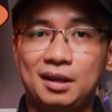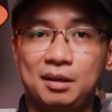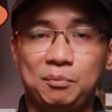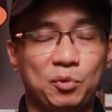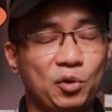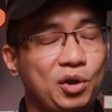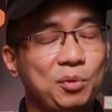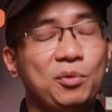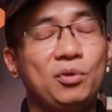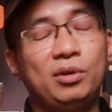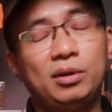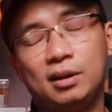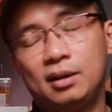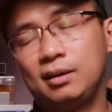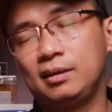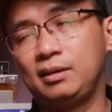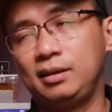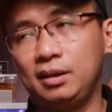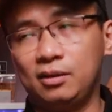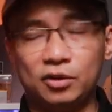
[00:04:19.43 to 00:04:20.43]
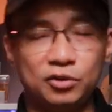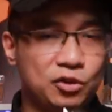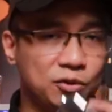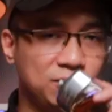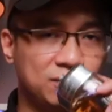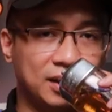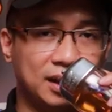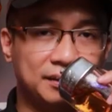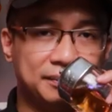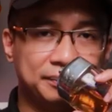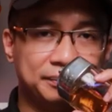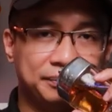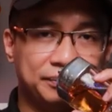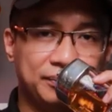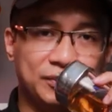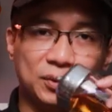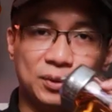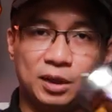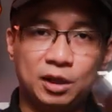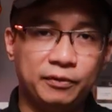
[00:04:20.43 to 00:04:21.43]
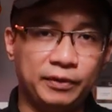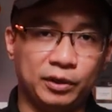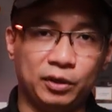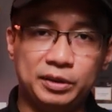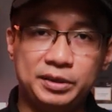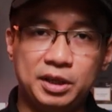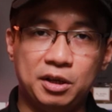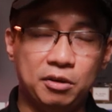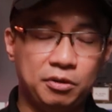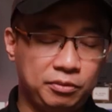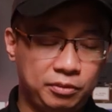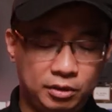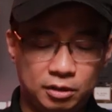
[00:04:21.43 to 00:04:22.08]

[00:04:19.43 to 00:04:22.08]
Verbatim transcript: Một cái mùi hương thì nói chung là chúng ta không phải nói nhiều,